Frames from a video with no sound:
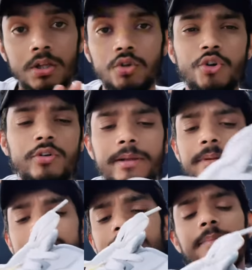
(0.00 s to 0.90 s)
तो
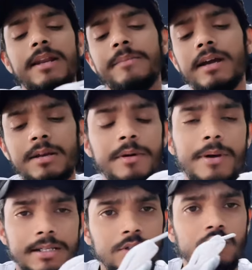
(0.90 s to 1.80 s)
ड्यूरेबिलिटी के बारे में अगर मैं
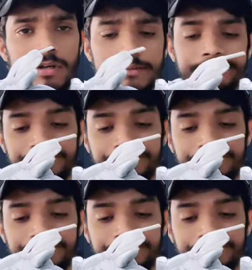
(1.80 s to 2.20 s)
बात करूँ ना